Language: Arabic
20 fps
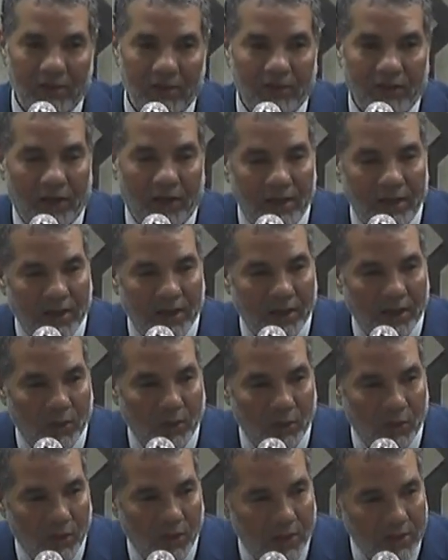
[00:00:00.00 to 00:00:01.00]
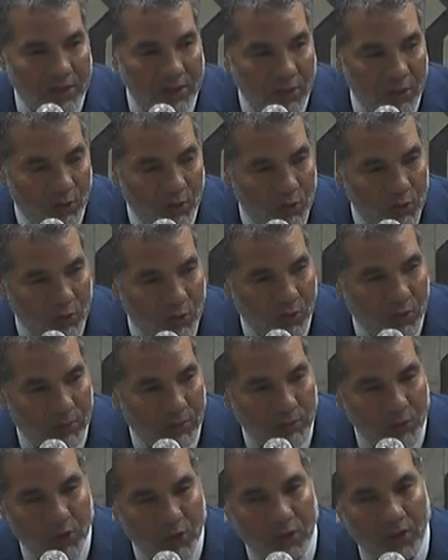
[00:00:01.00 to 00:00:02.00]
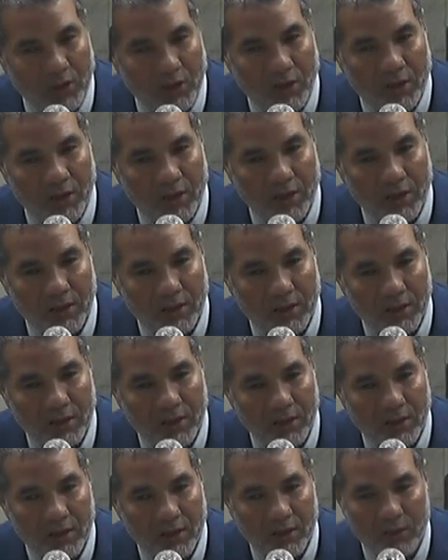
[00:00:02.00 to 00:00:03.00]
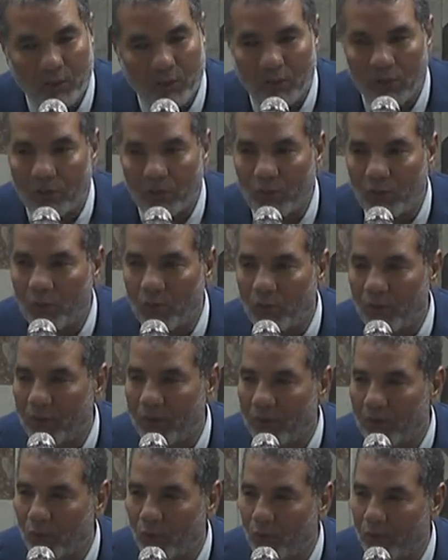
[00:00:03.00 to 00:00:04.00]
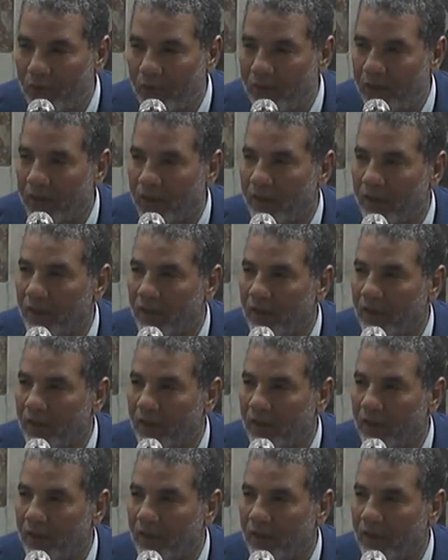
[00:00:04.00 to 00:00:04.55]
فحي الله هذه الوجوه المشرقة والقلوب المؤمنة